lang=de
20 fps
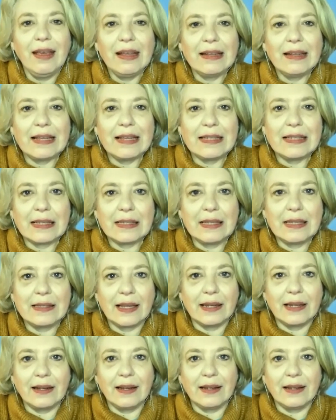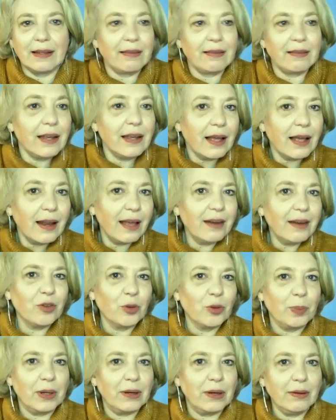dass das jetzt endlich, dass ich nicht alleine
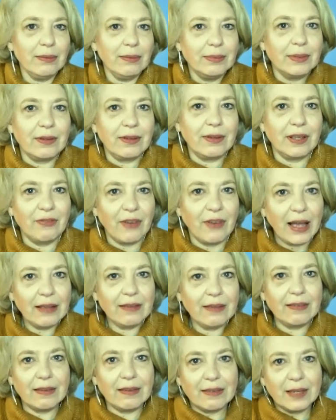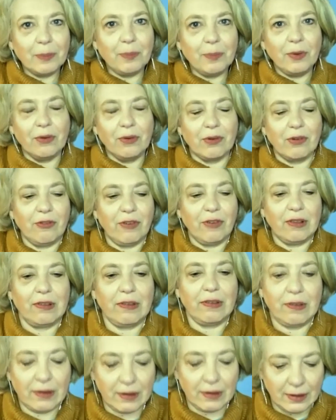so bin, ne? dass ich weiß, es gibt
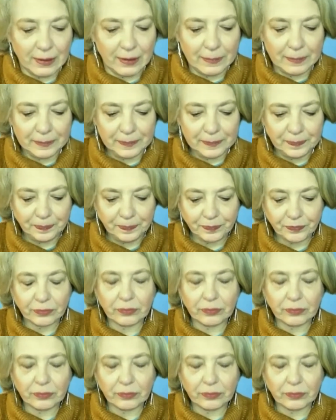irgendwas. Ähm,